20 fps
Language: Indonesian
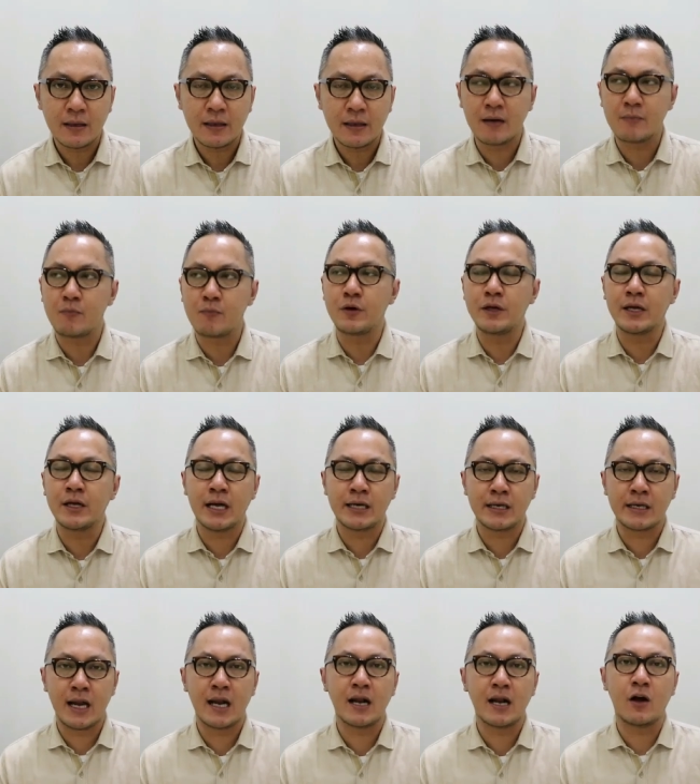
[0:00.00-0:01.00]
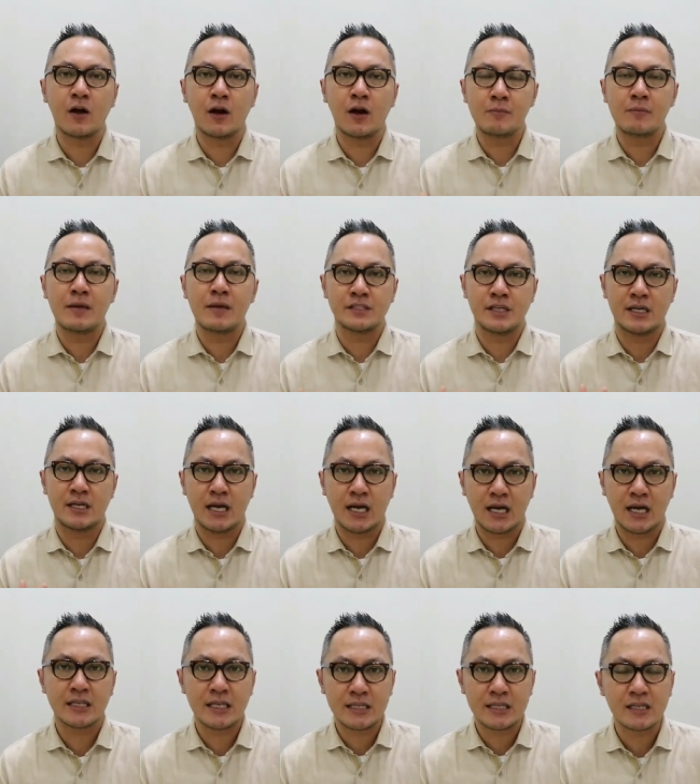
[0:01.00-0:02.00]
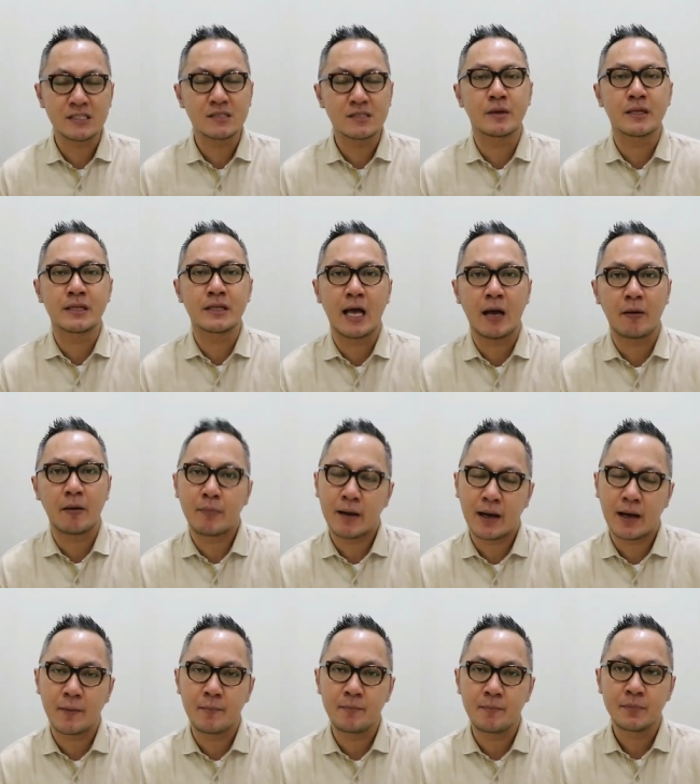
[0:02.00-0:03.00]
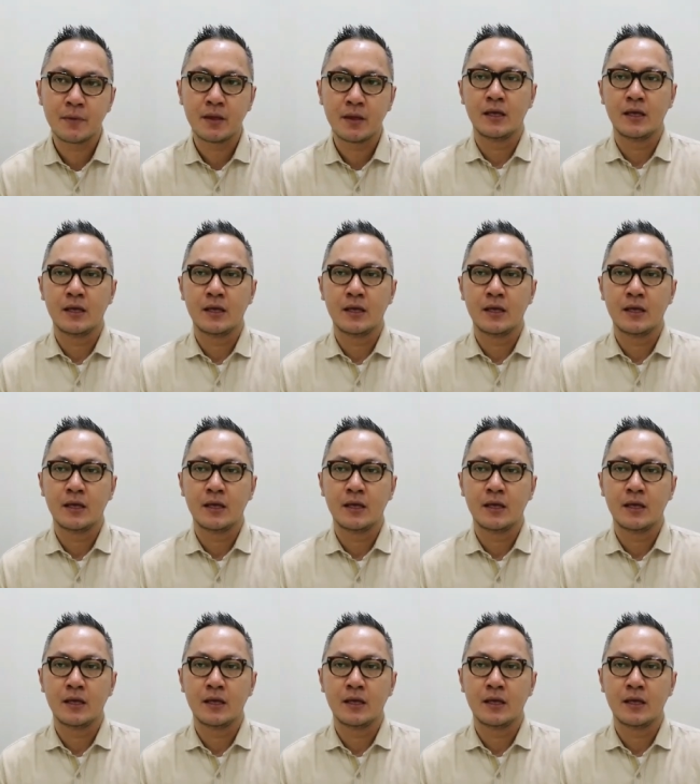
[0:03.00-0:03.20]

Yang mau dikenal oleh masyarakat kita seperti apa?